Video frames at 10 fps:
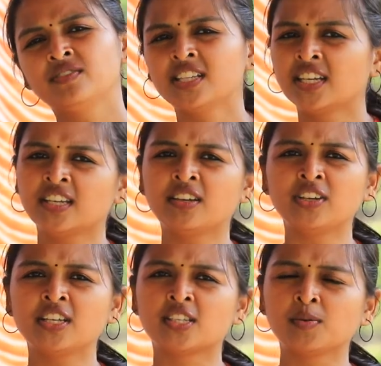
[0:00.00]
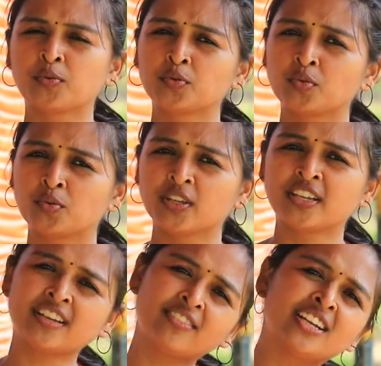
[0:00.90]
விதையை வீசி புது
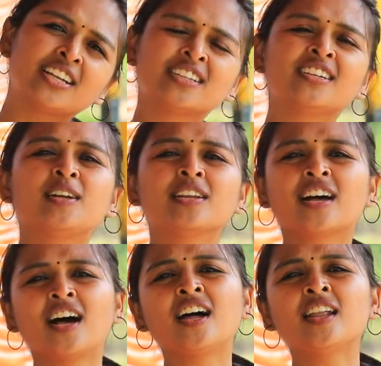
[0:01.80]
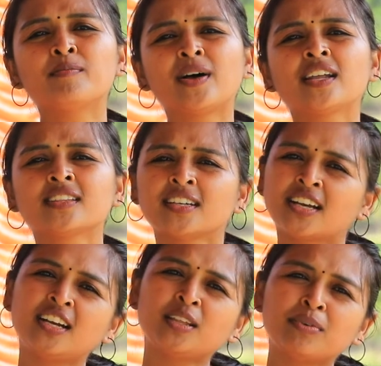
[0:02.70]
உயிரை வளர்த்து நல் காலம் பார்த்து
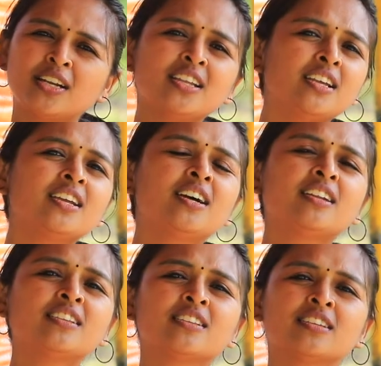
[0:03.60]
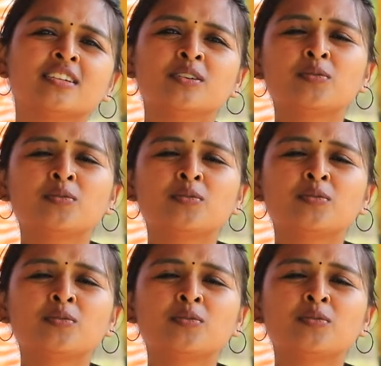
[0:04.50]
கனிமணியை அறுத்து